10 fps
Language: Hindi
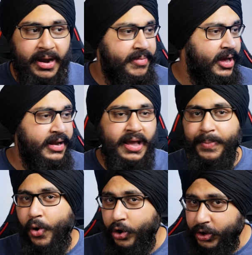बारे में यानी कि
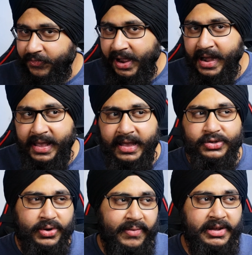आप ऑडियो फाइल नहीं है
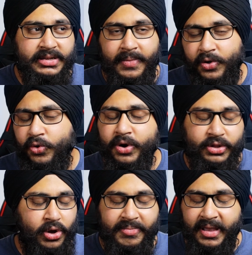जो कि वैसे आप हो गए
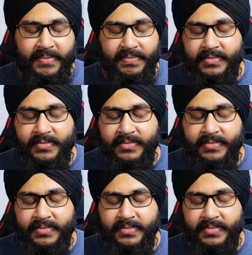तो आप ये